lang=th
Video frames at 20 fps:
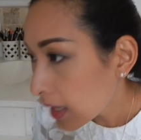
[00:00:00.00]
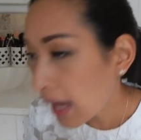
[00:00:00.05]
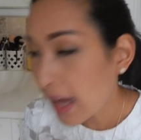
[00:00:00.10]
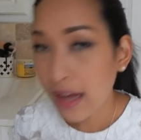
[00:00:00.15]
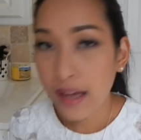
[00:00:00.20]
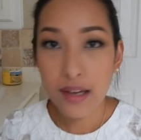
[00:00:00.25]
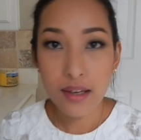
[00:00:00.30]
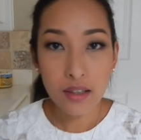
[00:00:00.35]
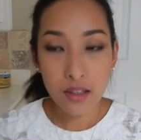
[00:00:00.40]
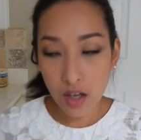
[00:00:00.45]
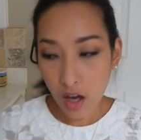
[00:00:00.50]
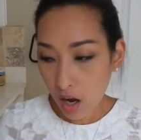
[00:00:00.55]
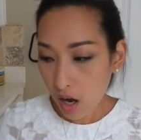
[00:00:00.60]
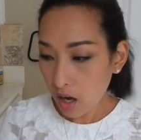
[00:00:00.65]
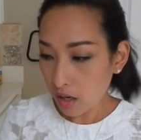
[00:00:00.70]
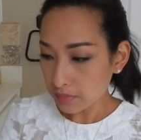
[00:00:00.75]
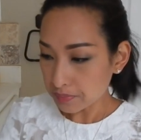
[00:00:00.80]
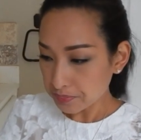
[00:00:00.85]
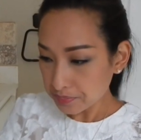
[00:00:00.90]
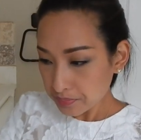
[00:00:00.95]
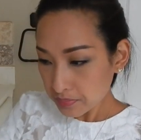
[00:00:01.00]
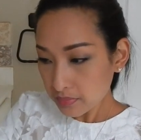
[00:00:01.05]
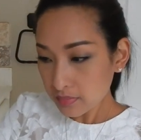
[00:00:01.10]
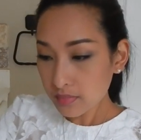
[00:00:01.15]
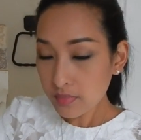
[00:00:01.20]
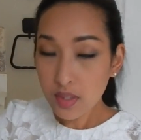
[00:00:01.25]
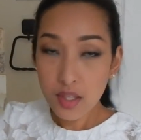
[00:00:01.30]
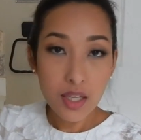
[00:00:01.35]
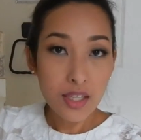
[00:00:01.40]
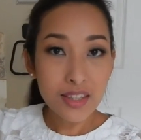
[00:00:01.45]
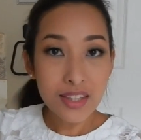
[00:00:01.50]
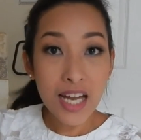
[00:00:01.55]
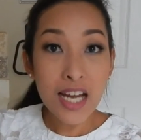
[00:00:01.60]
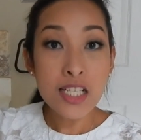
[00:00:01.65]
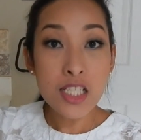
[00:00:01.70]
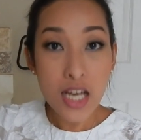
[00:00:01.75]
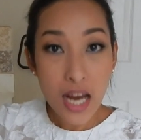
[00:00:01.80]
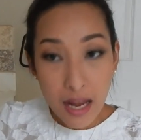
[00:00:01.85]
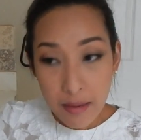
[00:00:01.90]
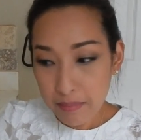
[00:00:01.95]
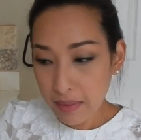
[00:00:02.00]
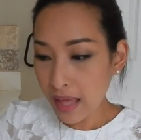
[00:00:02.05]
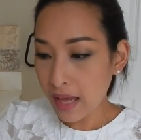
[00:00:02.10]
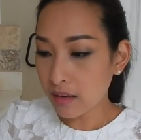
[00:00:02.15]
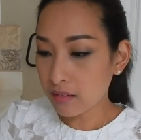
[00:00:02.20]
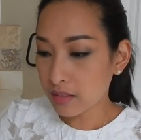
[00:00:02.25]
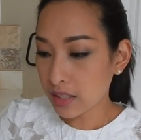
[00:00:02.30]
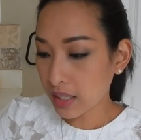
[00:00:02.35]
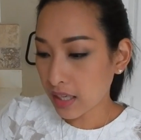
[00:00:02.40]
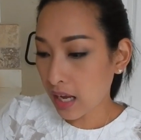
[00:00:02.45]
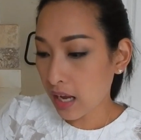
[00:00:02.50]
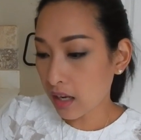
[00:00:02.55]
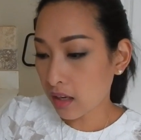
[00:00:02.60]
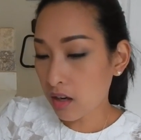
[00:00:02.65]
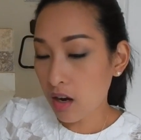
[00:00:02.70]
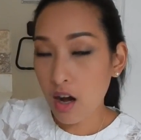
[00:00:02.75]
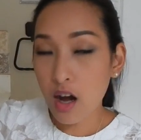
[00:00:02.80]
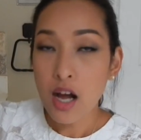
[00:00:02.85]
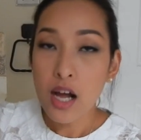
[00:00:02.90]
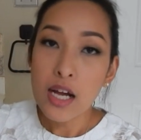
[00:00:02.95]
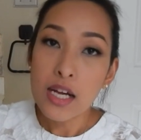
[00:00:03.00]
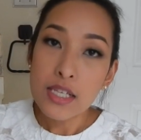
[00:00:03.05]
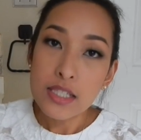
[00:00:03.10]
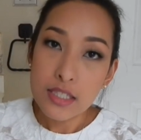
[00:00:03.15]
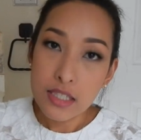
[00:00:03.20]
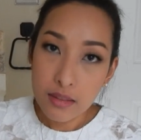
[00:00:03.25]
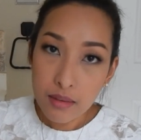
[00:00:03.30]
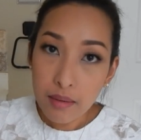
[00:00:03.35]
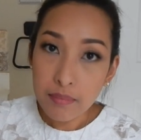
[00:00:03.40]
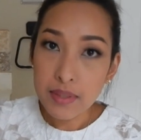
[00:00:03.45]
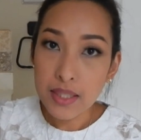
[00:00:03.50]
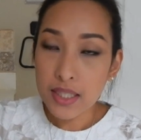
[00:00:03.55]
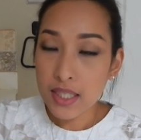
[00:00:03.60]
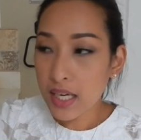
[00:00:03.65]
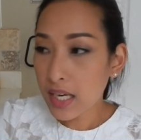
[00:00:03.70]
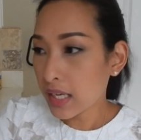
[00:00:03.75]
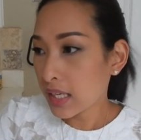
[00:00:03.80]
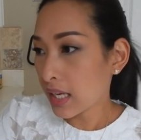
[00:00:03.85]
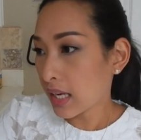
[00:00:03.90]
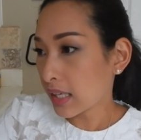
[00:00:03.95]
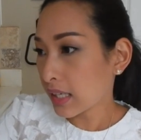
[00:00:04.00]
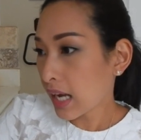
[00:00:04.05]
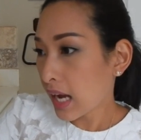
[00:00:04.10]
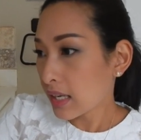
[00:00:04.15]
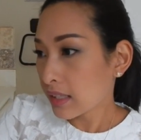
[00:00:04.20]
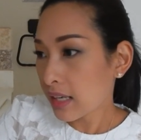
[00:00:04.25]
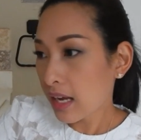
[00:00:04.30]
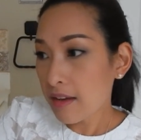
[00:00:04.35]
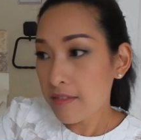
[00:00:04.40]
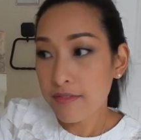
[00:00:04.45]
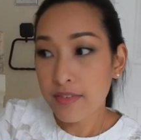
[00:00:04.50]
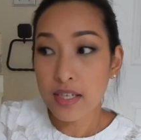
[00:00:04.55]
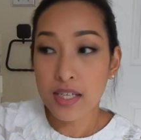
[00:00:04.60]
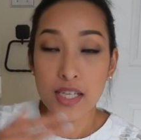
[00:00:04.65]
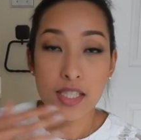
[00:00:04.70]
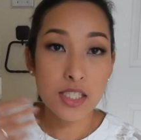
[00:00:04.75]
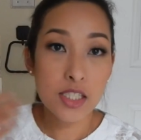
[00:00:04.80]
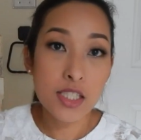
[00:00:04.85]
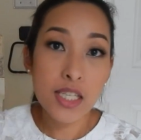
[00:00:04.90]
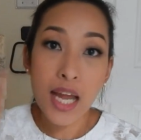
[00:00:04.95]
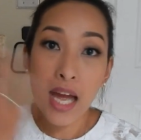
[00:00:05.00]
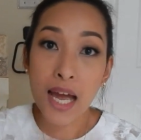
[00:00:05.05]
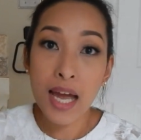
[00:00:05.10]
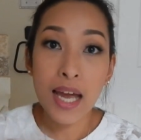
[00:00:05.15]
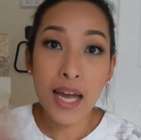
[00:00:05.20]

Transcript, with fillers: อ่ะก็ทัชอัพแล้วนะคะก็สำหรับ TK เนี่ยการได้ฟินิชหน้า